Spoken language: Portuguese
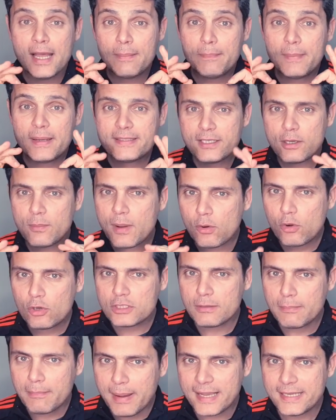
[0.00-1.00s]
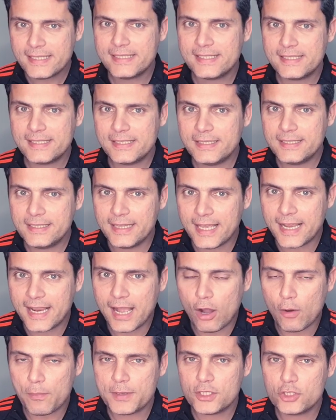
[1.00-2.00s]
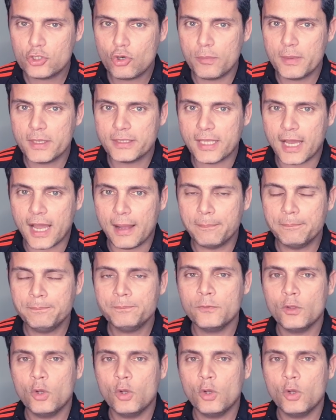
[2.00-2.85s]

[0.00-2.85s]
Mas tem uma coisa mais legal para a gente comentar,